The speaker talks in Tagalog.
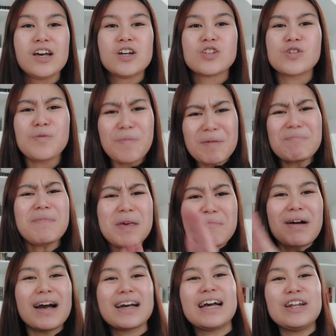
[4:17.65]
So, may
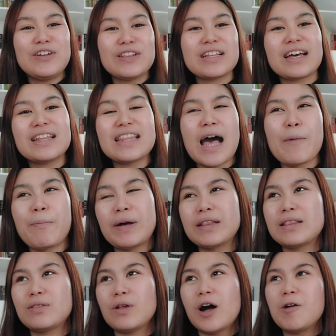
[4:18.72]
mga ganun kang dapat
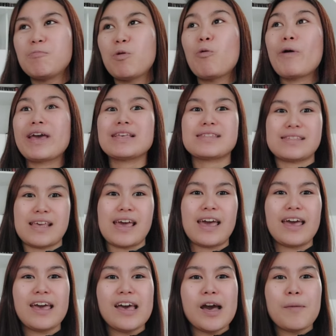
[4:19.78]
um, ways
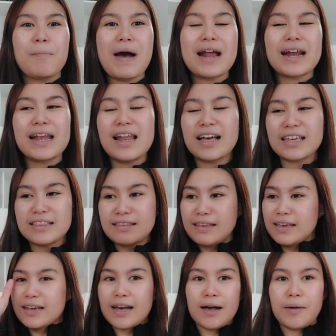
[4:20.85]
eh. Para lang
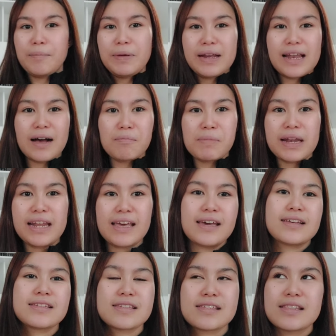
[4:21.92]
hindi ka biglang
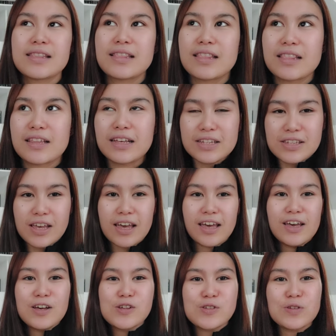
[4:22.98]
malihis kasi
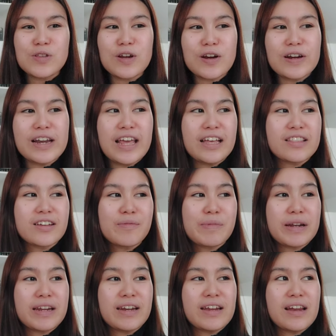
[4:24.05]
sooner or later,
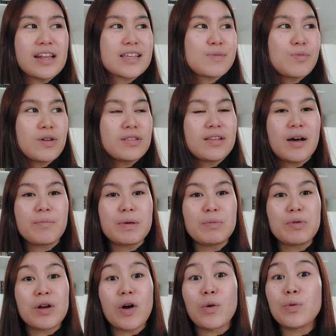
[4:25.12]
marirealize mo ang dami
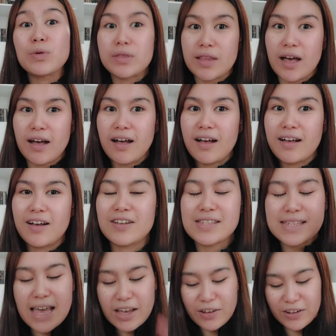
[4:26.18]
mo ng utang.
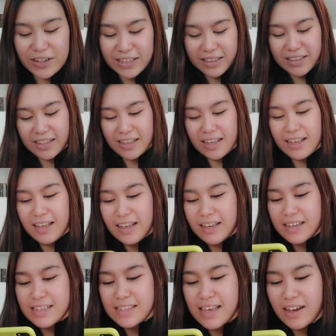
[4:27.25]
Second,
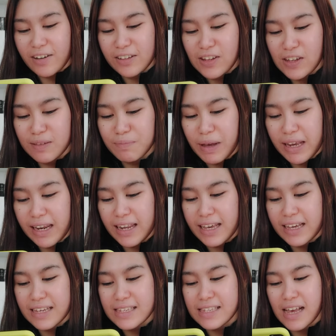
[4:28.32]
second on my
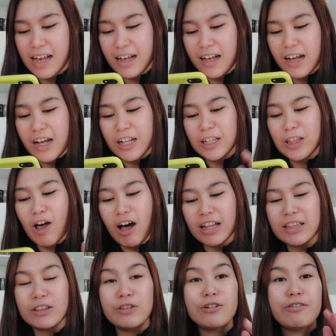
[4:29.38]
list,
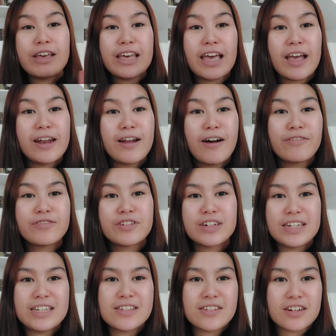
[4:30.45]
not doing enough
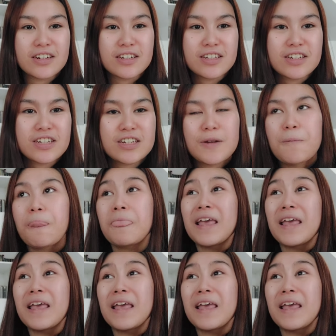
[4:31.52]
research.